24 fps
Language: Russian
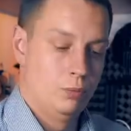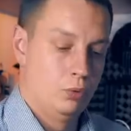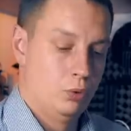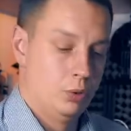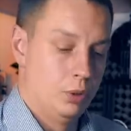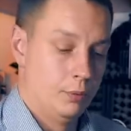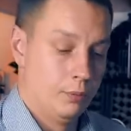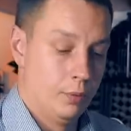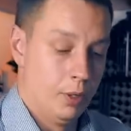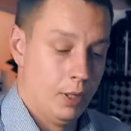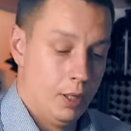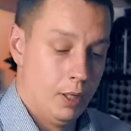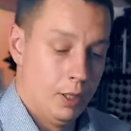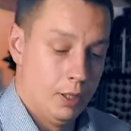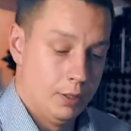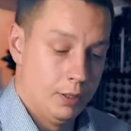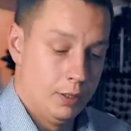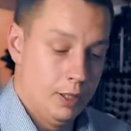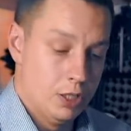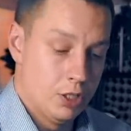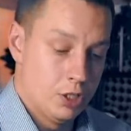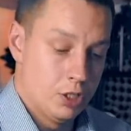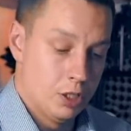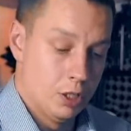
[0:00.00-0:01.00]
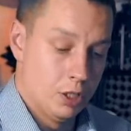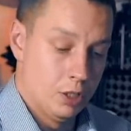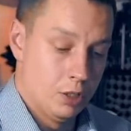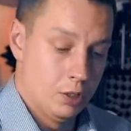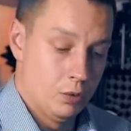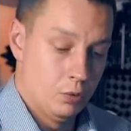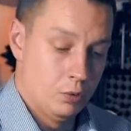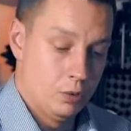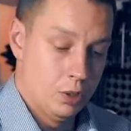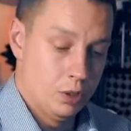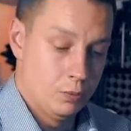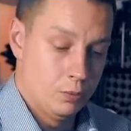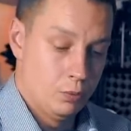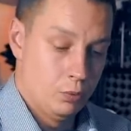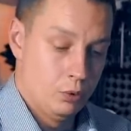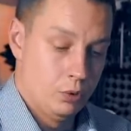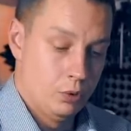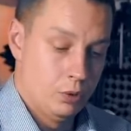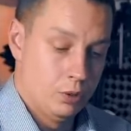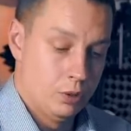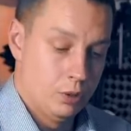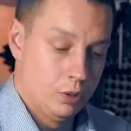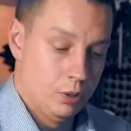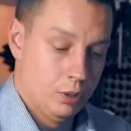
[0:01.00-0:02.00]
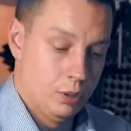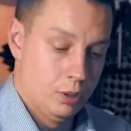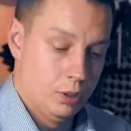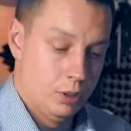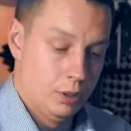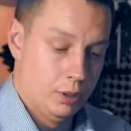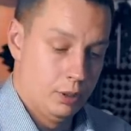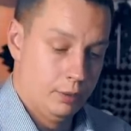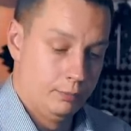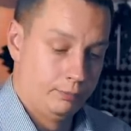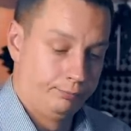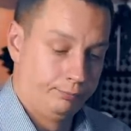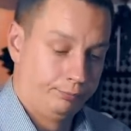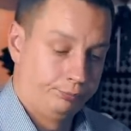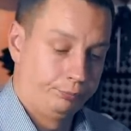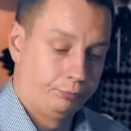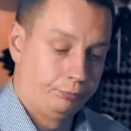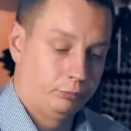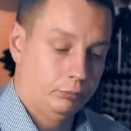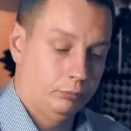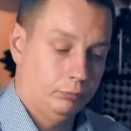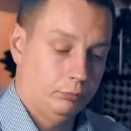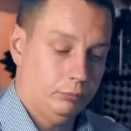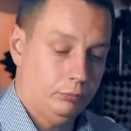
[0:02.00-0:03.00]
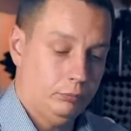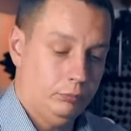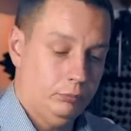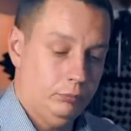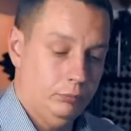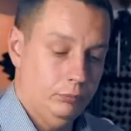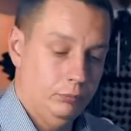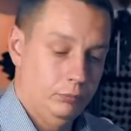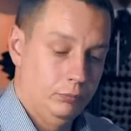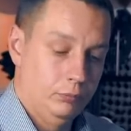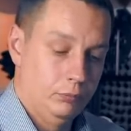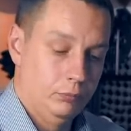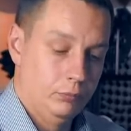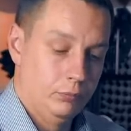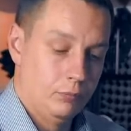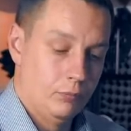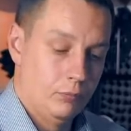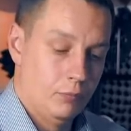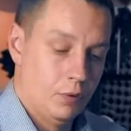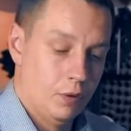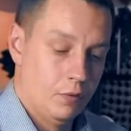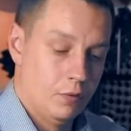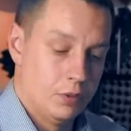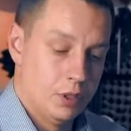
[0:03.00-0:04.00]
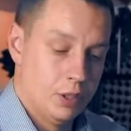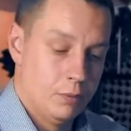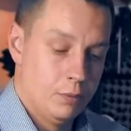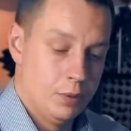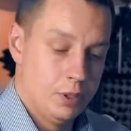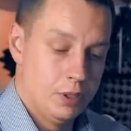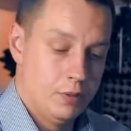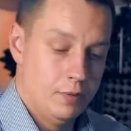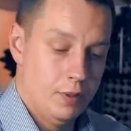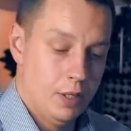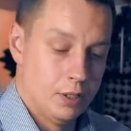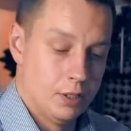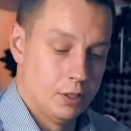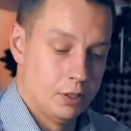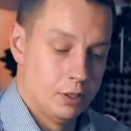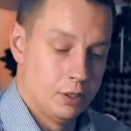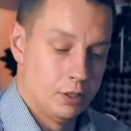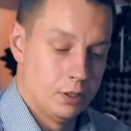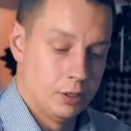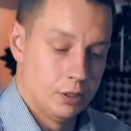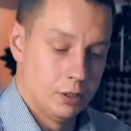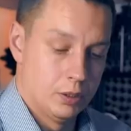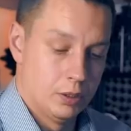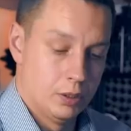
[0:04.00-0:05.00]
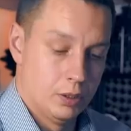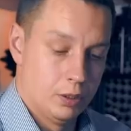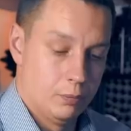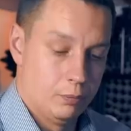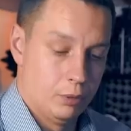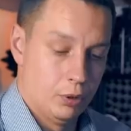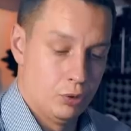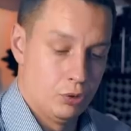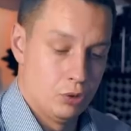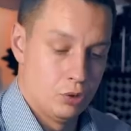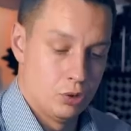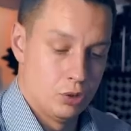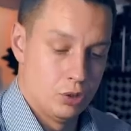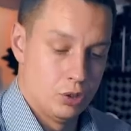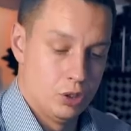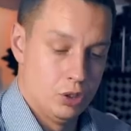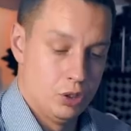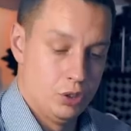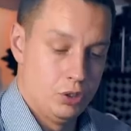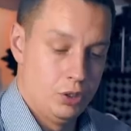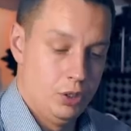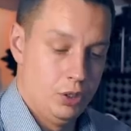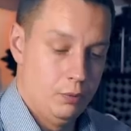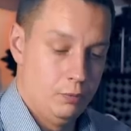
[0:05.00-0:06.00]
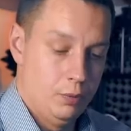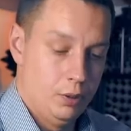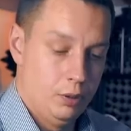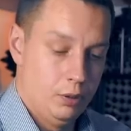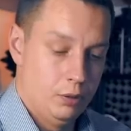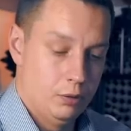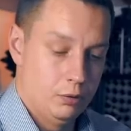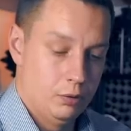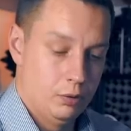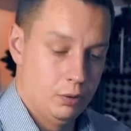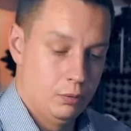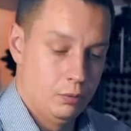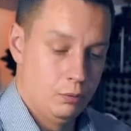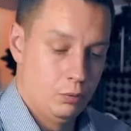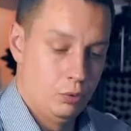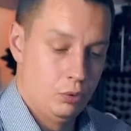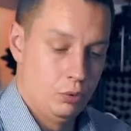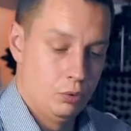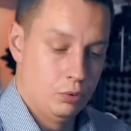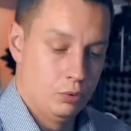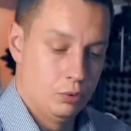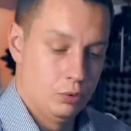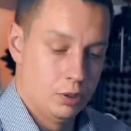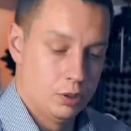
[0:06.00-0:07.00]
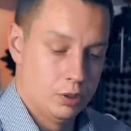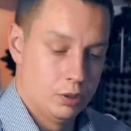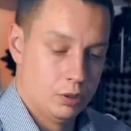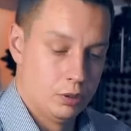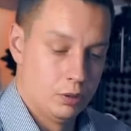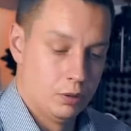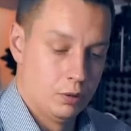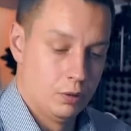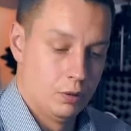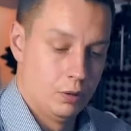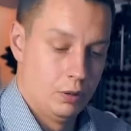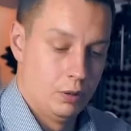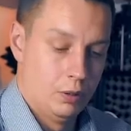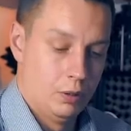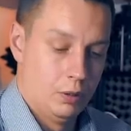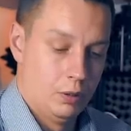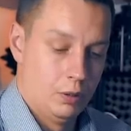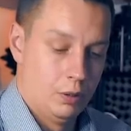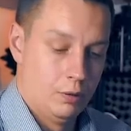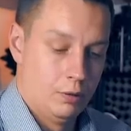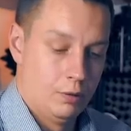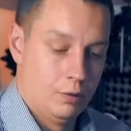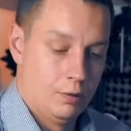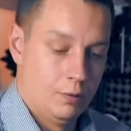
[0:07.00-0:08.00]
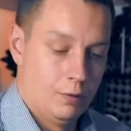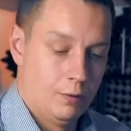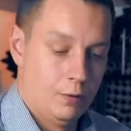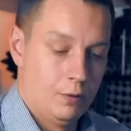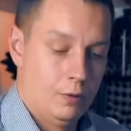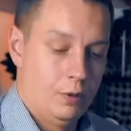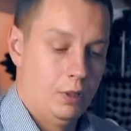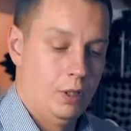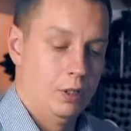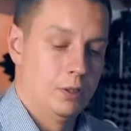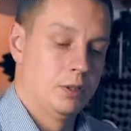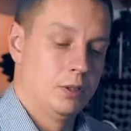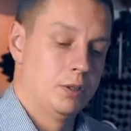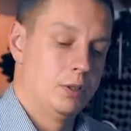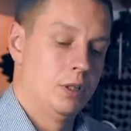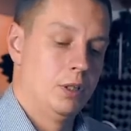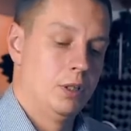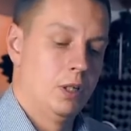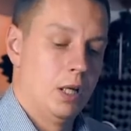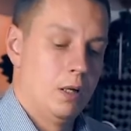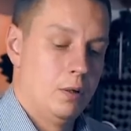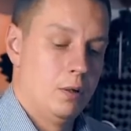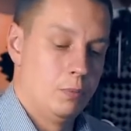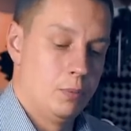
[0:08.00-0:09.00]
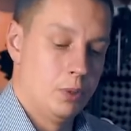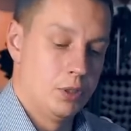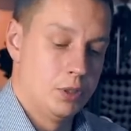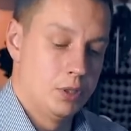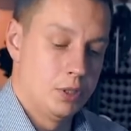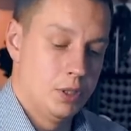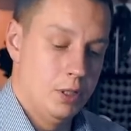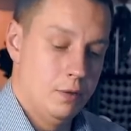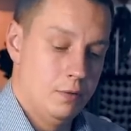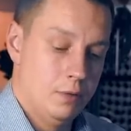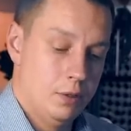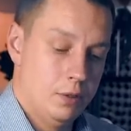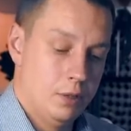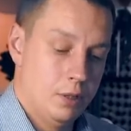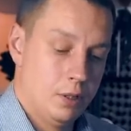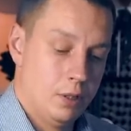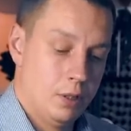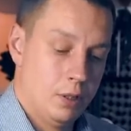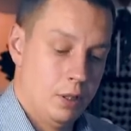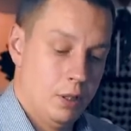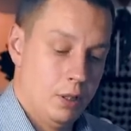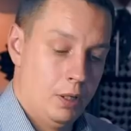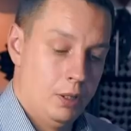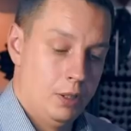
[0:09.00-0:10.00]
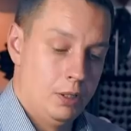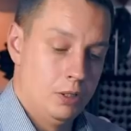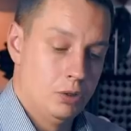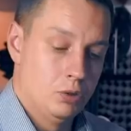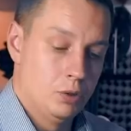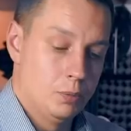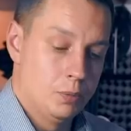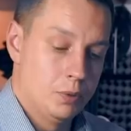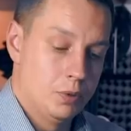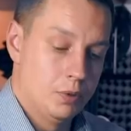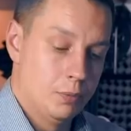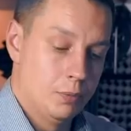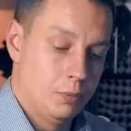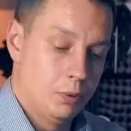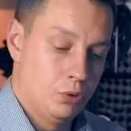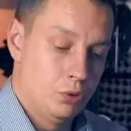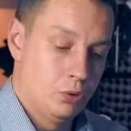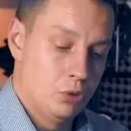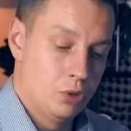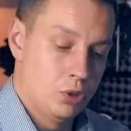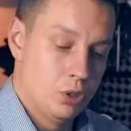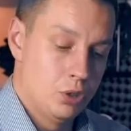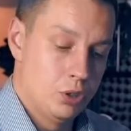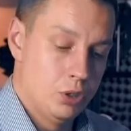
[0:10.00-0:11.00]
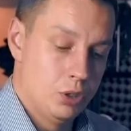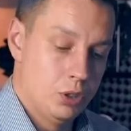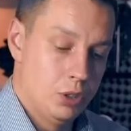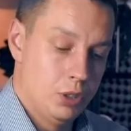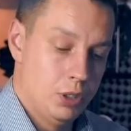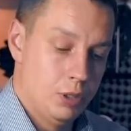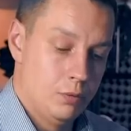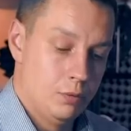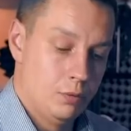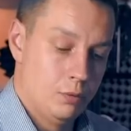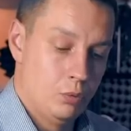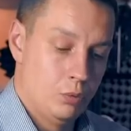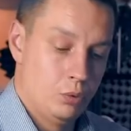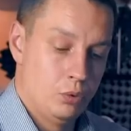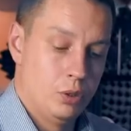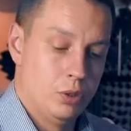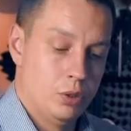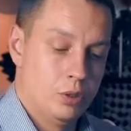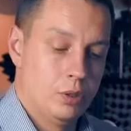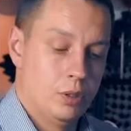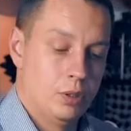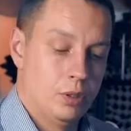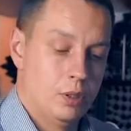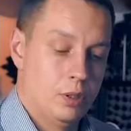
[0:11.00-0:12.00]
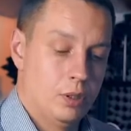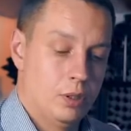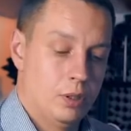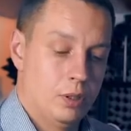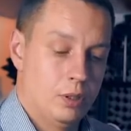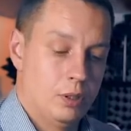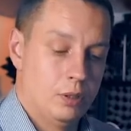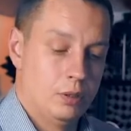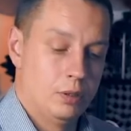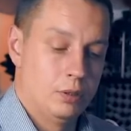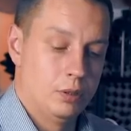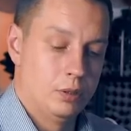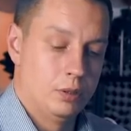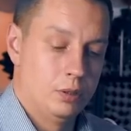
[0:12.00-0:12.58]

не будем. Дальше у нас будет э, взаимосвязь с платежной системой, которая будет у нас Яндекс деньгами представлена, и, собственно, платежная система будет, э,